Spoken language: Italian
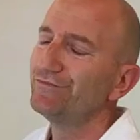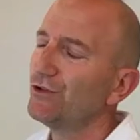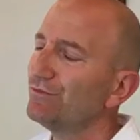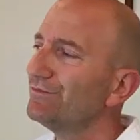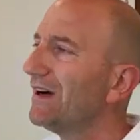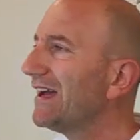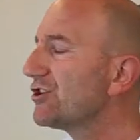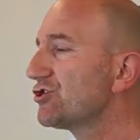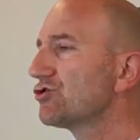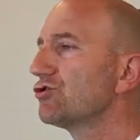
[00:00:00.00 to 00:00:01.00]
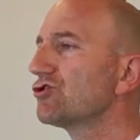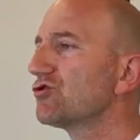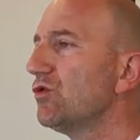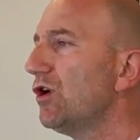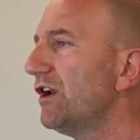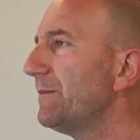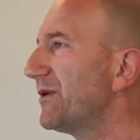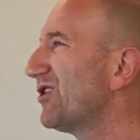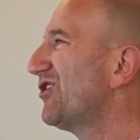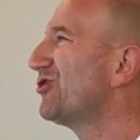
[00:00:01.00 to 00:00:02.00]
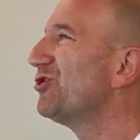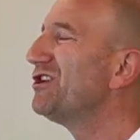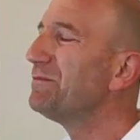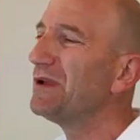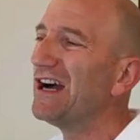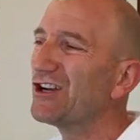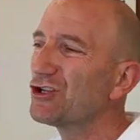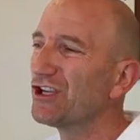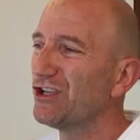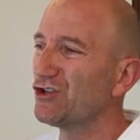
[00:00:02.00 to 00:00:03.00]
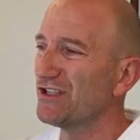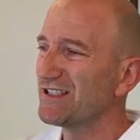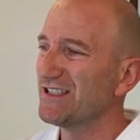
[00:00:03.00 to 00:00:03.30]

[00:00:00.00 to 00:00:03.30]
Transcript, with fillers: non, magari ci sono scuole però non gli piace chi ci